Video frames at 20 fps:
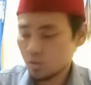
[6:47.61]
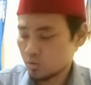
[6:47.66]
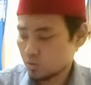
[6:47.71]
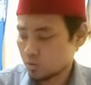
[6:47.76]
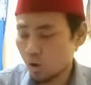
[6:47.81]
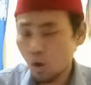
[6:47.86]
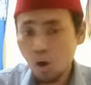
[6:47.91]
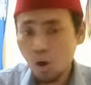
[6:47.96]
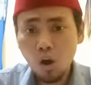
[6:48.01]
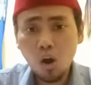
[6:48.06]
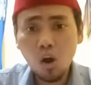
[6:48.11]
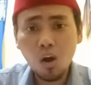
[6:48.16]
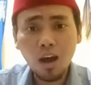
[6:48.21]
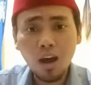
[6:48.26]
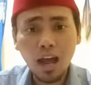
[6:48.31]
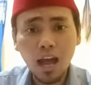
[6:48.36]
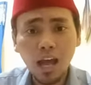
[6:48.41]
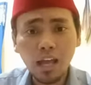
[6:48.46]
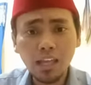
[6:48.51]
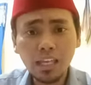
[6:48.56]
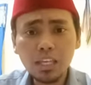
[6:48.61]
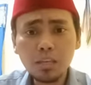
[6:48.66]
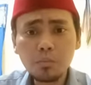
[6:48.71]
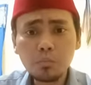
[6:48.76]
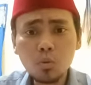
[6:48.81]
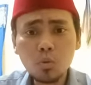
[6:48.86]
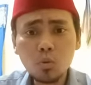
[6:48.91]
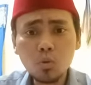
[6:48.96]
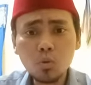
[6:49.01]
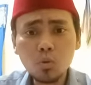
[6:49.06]
Doa
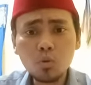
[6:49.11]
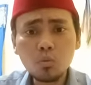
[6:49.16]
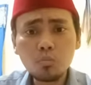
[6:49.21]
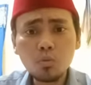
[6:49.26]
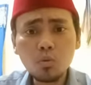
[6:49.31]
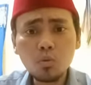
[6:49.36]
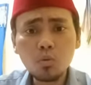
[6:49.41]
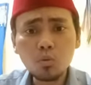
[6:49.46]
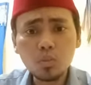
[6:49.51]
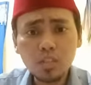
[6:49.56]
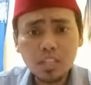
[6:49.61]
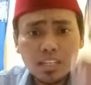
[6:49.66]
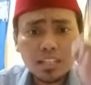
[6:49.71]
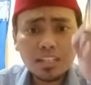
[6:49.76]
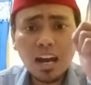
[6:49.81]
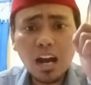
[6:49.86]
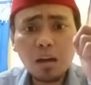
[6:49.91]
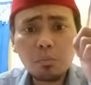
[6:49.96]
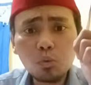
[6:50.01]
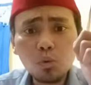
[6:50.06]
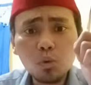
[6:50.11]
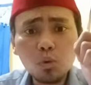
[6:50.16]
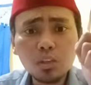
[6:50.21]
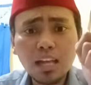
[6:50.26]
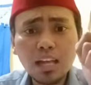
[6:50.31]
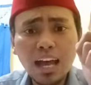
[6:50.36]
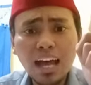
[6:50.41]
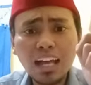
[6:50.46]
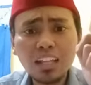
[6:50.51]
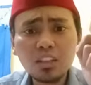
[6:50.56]
ibumu
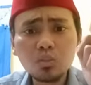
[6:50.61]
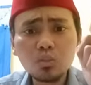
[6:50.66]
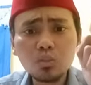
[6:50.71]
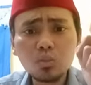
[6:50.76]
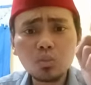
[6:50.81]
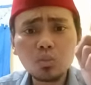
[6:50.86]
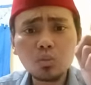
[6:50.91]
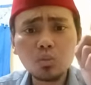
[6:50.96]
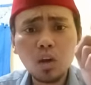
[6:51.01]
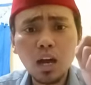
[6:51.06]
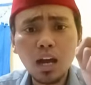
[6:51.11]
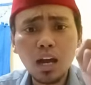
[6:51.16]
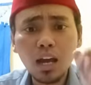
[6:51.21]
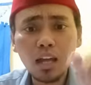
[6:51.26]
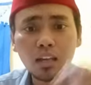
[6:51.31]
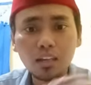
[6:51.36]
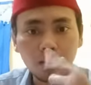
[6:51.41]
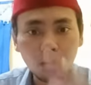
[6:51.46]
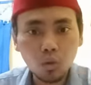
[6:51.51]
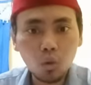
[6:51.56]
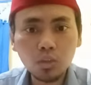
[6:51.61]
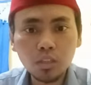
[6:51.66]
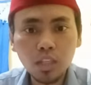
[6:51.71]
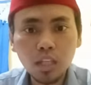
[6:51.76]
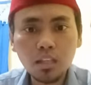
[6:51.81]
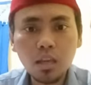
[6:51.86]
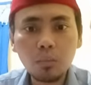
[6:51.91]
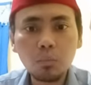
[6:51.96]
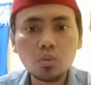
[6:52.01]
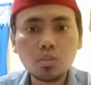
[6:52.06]
dikabulkan Tuhan.
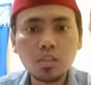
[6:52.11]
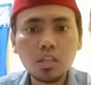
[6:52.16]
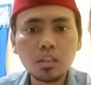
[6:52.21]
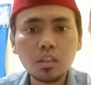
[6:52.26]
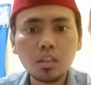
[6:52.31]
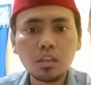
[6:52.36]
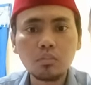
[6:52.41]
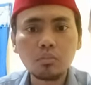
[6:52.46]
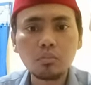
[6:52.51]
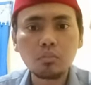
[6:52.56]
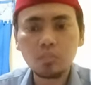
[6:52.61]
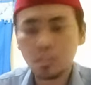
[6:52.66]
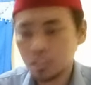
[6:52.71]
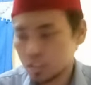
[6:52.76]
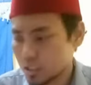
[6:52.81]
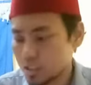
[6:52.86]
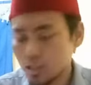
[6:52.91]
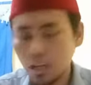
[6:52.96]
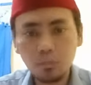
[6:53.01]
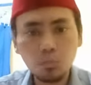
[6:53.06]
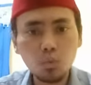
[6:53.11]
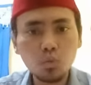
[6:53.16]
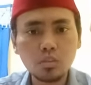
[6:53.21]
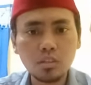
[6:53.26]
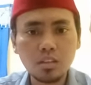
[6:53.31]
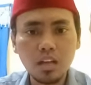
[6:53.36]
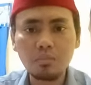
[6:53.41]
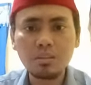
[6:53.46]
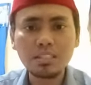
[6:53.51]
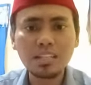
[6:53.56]
Kontennya positif, dijadikan musik
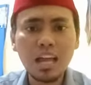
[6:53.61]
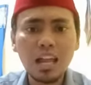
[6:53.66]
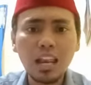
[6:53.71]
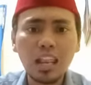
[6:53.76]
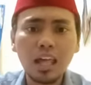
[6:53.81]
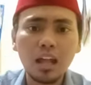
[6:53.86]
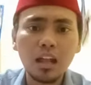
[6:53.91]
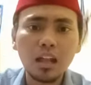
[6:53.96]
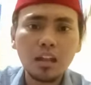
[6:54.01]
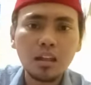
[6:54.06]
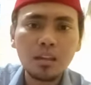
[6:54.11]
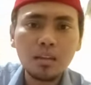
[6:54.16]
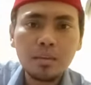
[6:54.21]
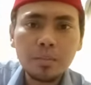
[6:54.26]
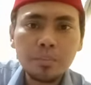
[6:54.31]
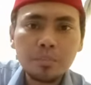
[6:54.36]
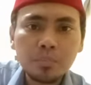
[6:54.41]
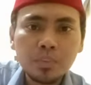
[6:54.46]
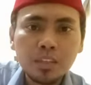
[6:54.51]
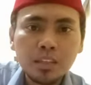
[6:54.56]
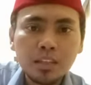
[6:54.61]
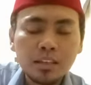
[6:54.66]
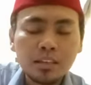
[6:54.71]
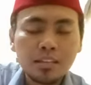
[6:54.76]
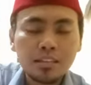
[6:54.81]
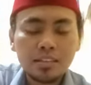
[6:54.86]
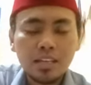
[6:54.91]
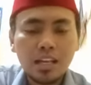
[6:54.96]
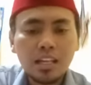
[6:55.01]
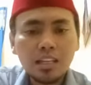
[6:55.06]
gak masalah.
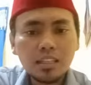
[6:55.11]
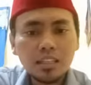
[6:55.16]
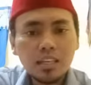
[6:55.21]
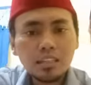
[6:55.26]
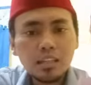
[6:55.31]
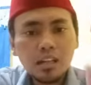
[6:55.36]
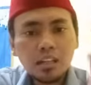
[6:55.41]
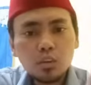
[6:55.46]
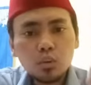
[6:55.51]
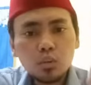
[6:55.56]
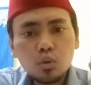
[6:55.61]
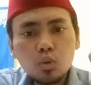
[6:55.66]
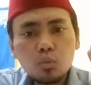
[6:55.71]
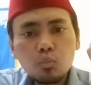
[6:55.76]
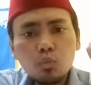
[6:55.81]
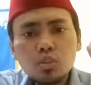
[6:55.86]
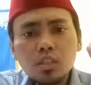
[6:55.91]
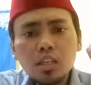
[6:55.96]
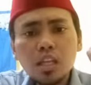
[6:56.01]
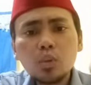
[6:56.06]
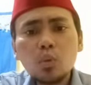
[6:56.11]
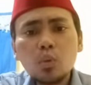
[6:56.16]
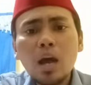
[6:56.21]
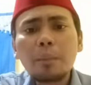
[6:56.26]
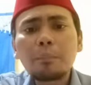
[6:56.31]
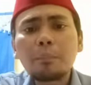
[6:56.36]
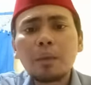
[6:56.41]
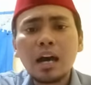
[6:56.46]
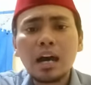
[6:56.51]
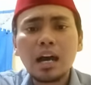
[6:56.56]
Sekarang kita cari tahu dulu musik itu
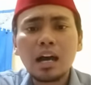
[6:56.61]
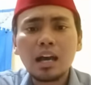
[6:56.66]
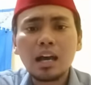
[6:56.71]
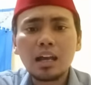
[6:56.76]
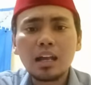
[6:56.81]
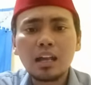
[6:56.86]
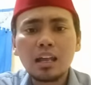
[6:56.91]
apa.